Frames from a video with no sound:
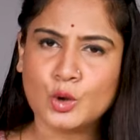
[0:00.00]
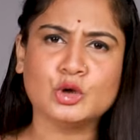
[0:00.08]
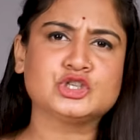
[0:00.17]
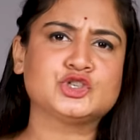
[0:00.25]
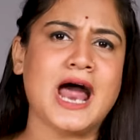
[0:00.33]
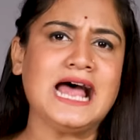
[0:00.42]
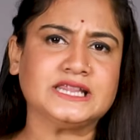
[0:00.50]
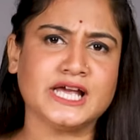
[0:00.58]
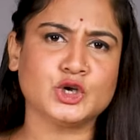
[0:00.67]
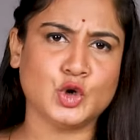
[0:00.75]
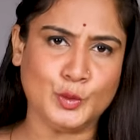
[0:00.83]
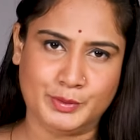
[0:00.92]
गुजरात
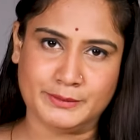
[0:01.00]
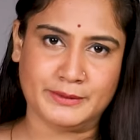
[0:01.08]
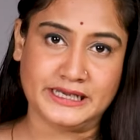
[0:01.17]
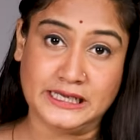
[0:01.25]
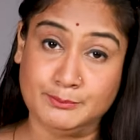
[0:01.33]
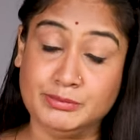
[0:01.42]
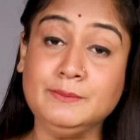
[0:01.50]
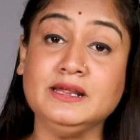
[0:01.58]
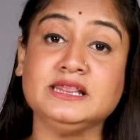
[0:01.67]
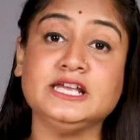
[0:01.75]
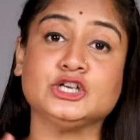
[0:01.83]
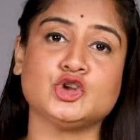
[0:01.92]
दंगों पर बनी
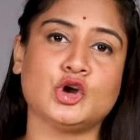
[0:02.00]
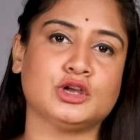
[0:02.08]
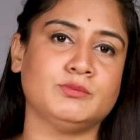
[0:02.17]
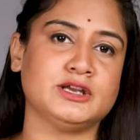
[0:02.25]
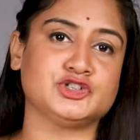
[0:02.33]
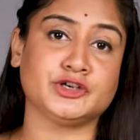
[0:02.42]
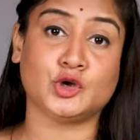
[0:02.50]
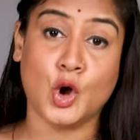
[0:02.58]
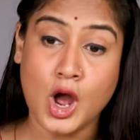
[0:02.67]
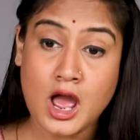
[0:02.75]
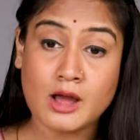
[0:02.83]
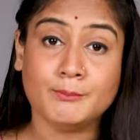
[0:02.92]
बीबीसी डॉक्यूमेंट्री को